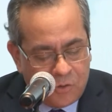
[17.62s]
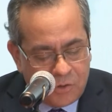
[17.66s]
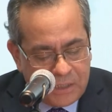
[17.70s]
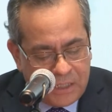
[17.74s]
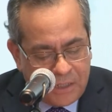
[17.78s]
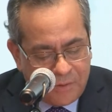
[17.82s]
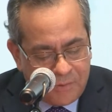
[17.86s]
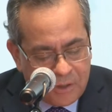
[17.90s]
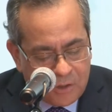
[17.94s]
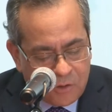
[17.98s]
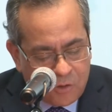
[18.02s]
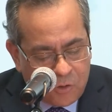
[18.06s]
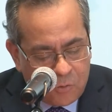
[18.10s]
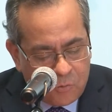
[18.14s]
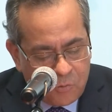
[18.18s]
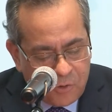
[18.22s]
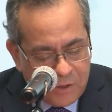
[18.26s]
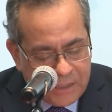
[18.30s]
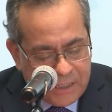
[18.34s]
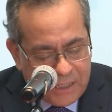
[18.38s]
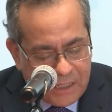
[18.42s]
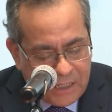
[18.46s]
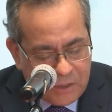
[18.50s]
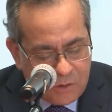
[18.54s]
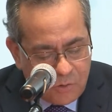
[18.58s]
y a ver cómo
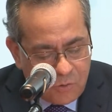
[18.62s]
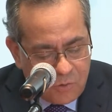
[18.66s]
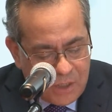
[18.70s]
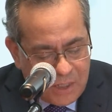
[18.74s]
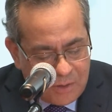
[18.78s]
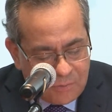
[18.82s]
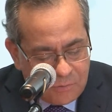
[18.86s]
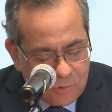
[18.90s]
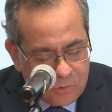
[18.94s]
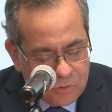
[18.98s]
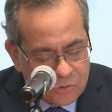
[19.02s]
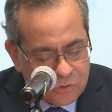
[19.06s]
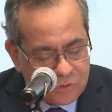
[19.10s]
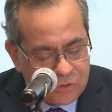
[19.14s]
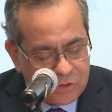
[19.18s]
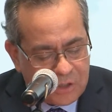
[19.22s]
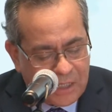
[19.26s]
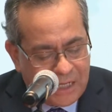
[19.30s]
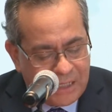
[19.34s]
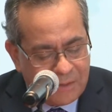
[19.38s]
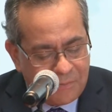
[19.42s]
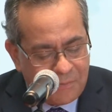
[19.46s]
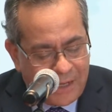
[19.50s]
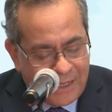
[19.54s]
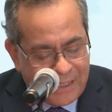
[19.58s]
es que ayudamos
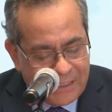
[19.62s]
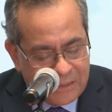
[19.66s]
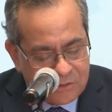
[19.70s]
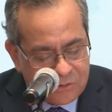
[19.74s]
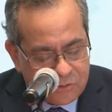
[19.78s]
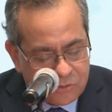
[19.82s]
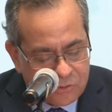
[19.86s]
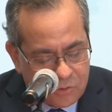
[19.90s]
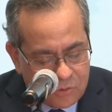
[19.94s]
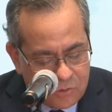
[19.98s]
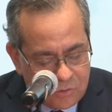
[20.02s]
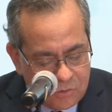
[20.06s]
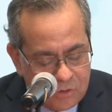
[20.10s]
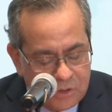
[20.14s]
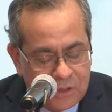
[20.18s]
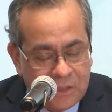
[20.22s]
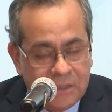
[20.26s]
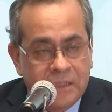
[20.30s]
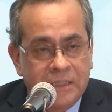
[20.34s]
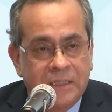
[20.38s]
al maestro